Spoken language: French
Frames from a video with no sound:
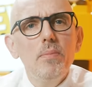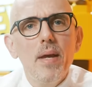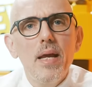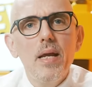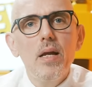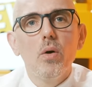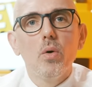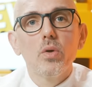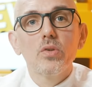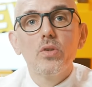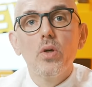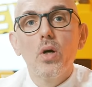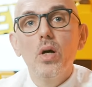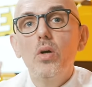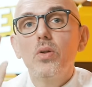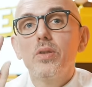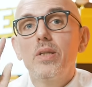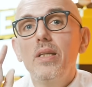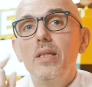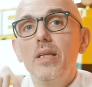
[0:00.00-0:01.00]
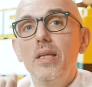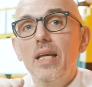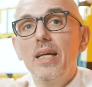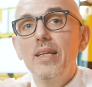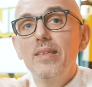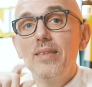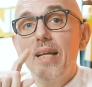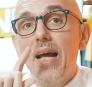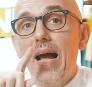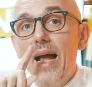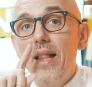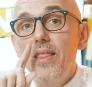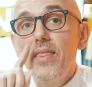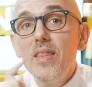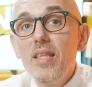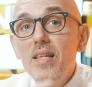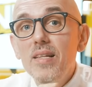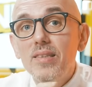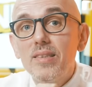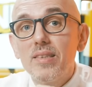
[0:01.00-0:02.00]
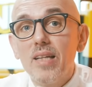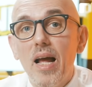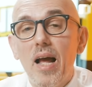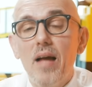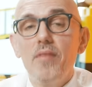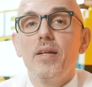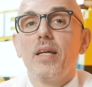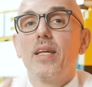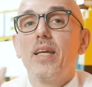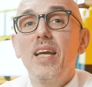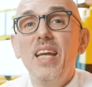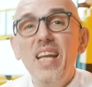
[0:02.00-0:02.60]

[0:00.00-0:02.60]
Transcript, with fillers: mai, on sera en dédicace à Nice avec